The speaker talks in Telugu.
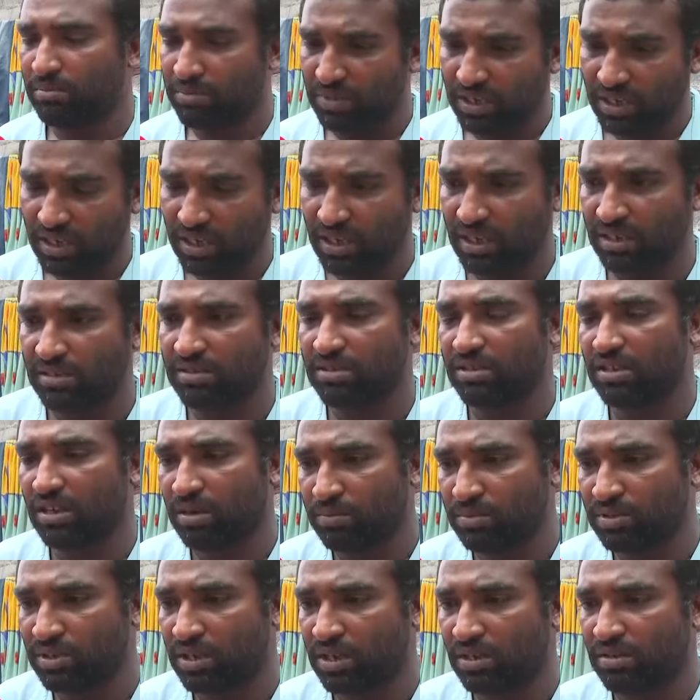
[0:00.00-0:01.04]
మీరే
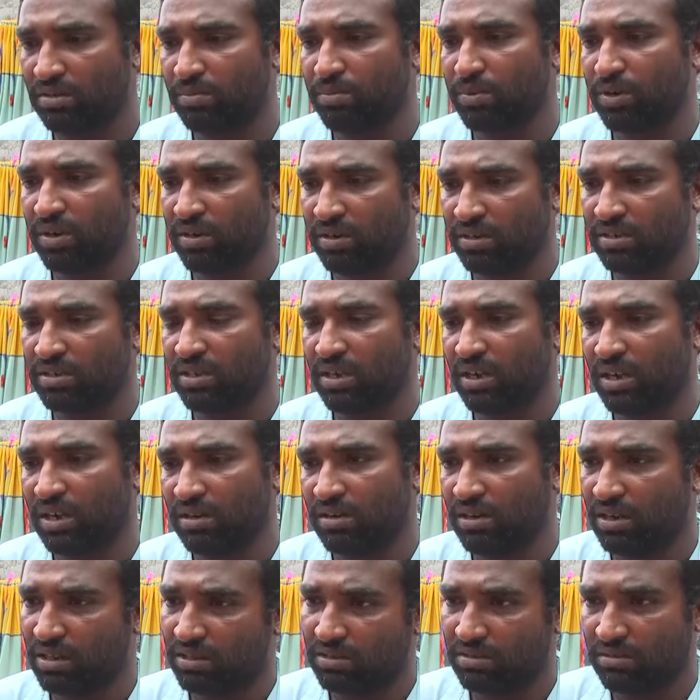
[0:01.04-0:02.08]
సీఎం సారు పొలం
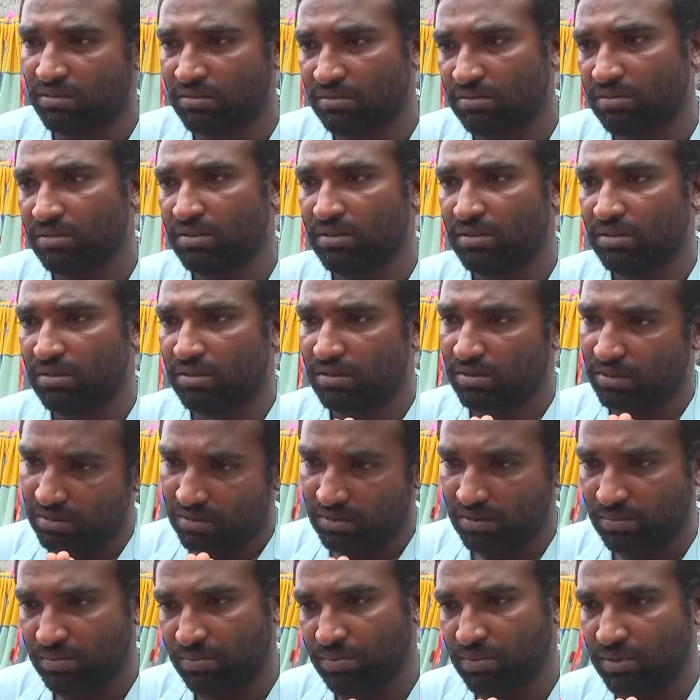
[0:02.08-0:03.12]
ఆడవాళ్ళందరూ
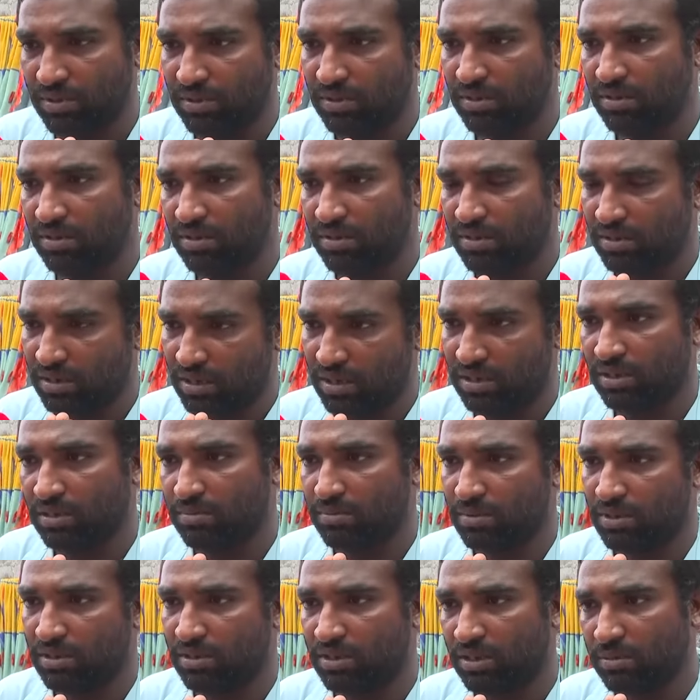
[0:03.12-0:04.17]
నాన్
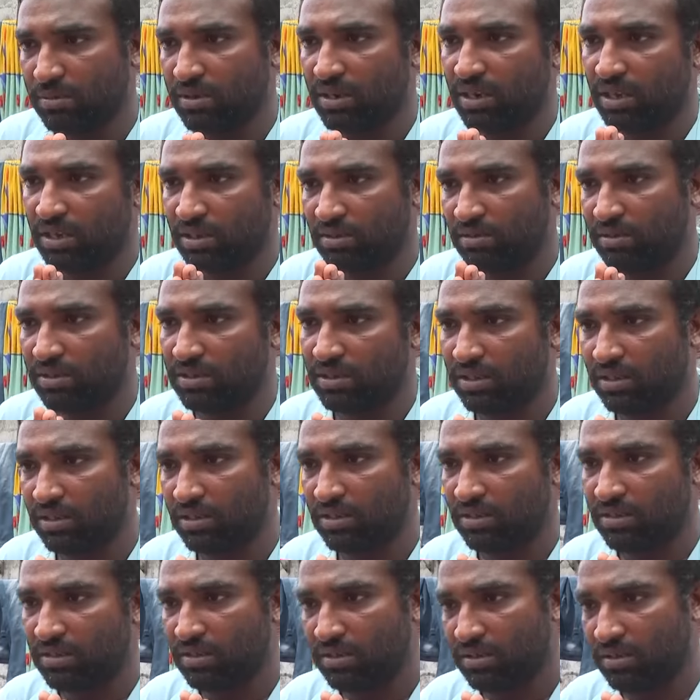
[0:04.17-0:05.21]
మ్యామ్ టీవీ అందరూ వచ్చి
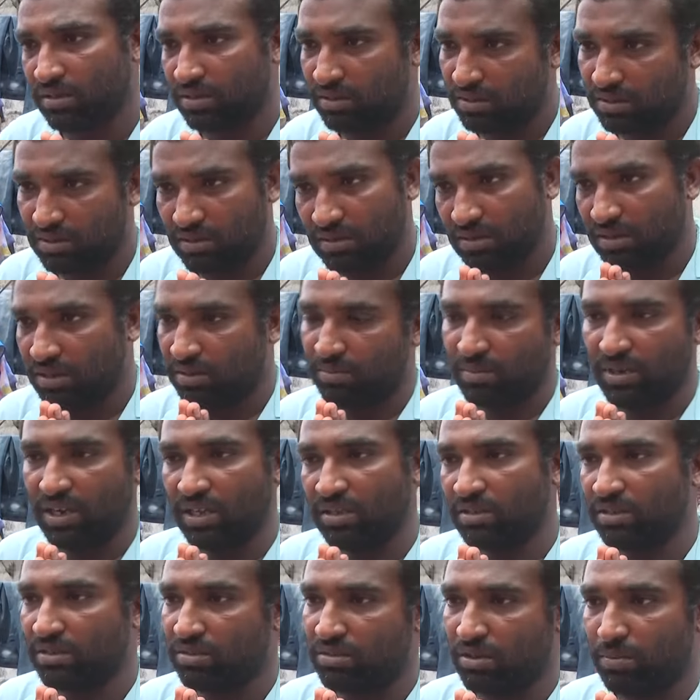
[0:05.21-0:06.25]

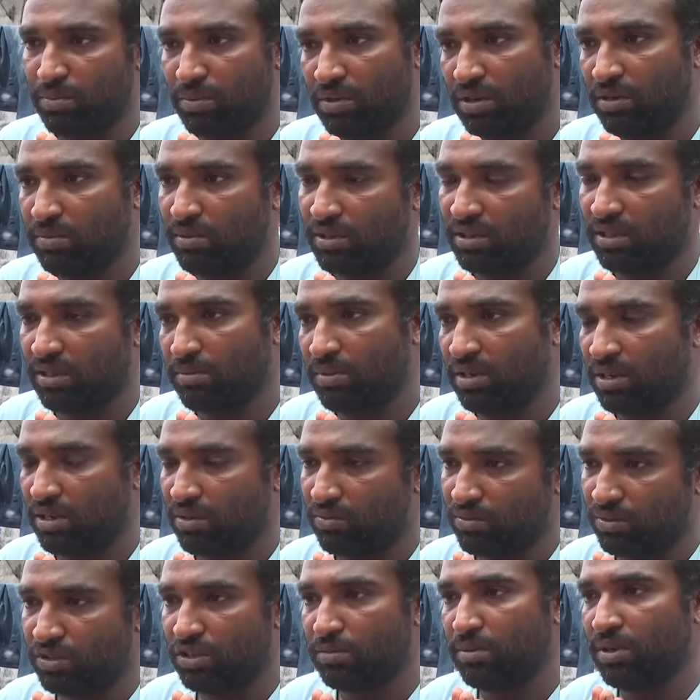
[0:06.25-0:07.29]
బాధ చెప్పలేకపోతున్నా బా
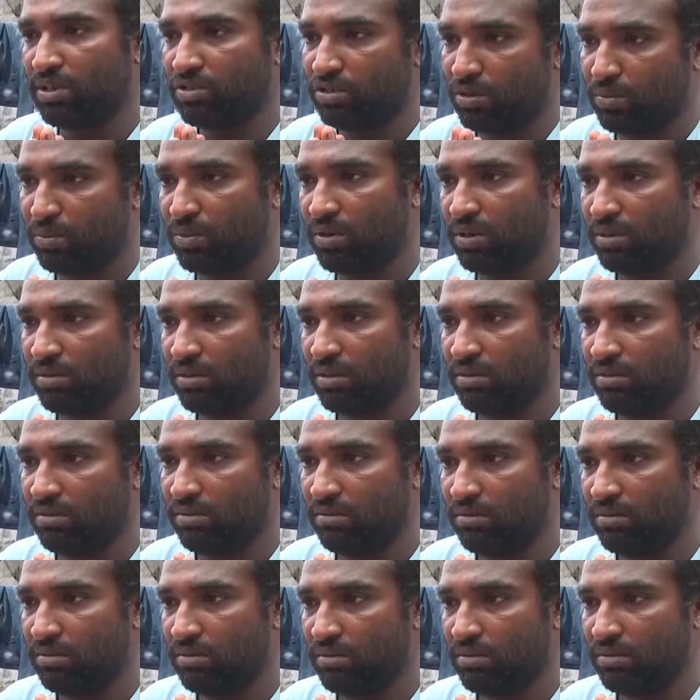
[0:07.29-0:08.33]
కూతురు బాగా చెప్పుకోవడం నేను
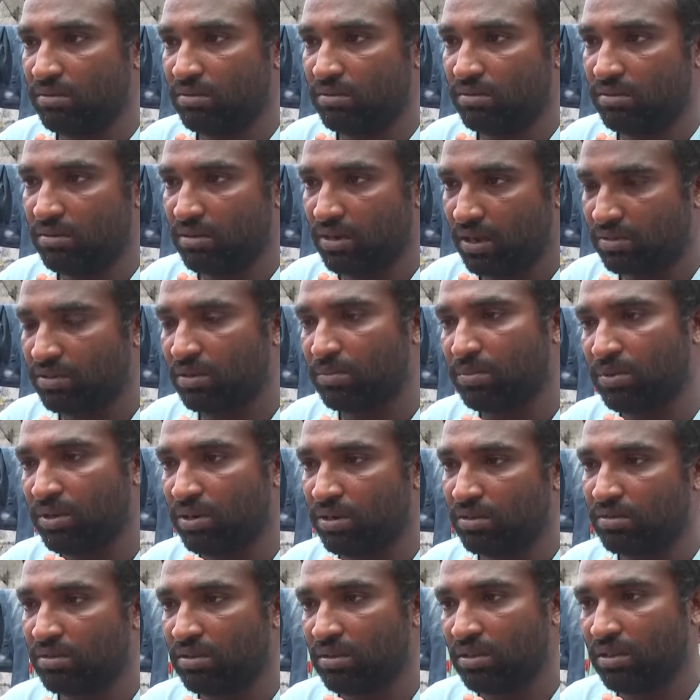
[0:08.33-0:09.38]
నాకు చెప్పి
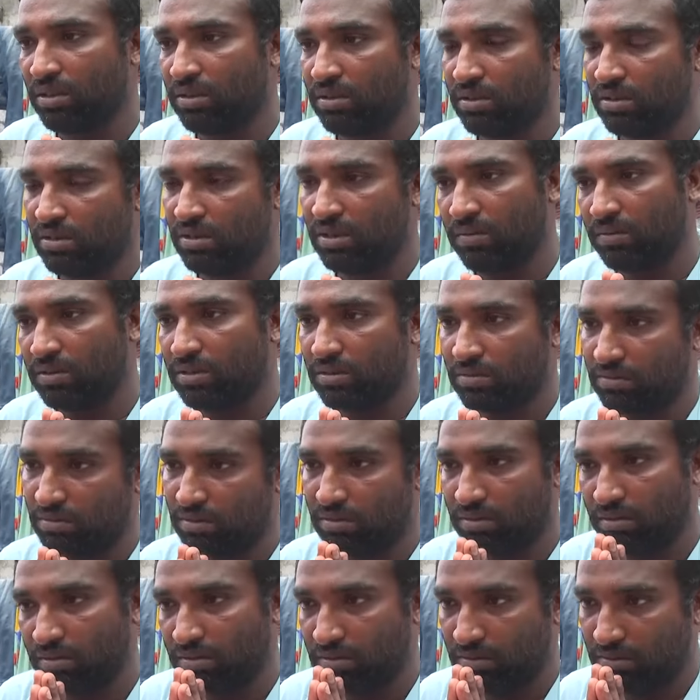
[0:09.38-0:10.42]
ఏడుతుంది ఎవరు
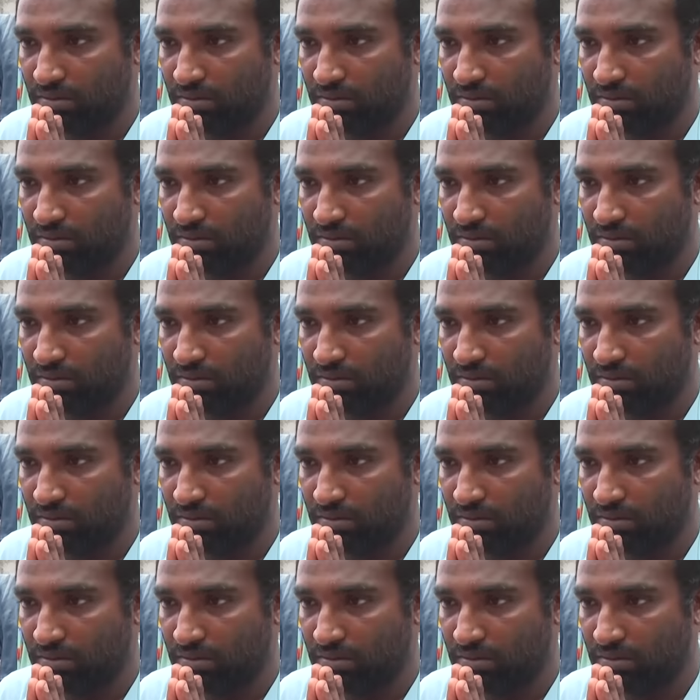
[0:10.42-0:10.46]
చెప్పండి